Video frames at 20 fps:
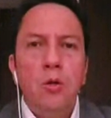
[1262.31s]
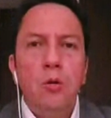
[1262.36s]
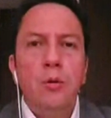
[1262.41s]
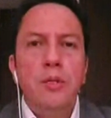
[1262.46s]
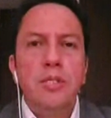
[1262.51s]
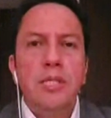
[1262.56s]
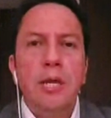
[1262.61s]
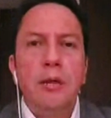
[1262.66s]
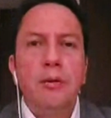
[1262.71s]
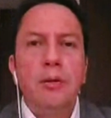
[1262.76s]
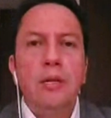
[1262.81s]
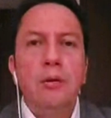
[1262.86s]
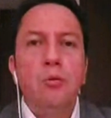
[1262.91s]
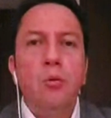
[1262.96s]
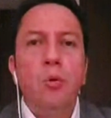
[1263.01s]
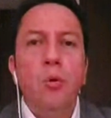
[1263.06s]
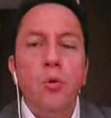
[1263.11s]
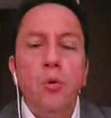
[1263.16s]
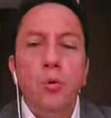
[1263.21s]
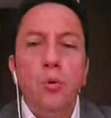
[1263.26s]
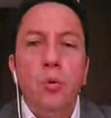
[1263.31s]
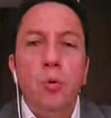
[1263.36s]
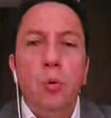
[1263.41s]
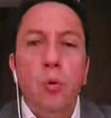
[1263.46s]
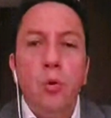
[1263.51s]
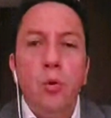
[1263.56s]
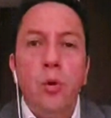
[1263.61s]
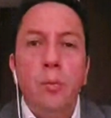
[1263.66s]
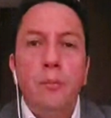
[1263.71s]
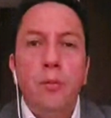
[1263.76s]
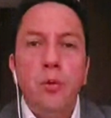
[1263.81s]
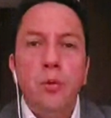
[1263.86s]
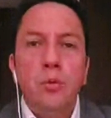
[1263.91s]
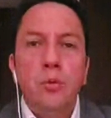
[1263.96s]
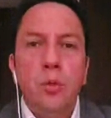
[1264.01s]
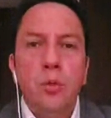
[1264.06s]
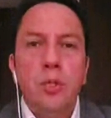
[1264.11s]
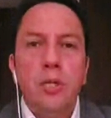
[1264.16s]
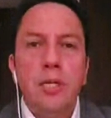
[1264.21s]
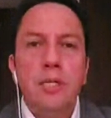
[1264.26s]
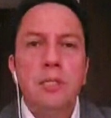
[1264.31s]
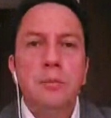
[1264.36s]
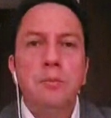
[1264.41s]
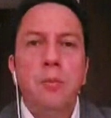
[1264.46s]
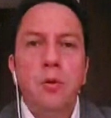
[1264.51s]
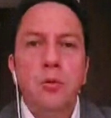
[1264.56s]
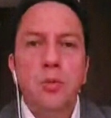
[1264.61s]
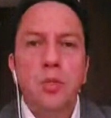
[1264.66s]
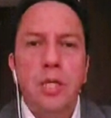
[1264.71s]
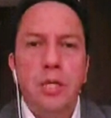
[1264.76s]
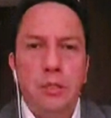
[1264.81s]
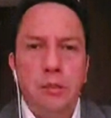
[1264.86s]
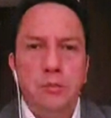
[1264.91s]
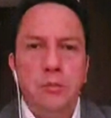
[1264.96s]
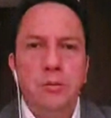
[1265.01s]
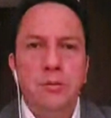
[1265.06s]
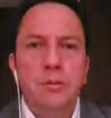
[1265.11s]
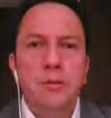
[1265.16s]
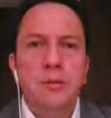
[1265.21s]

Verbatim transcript: lo hicieron en un 1.3%.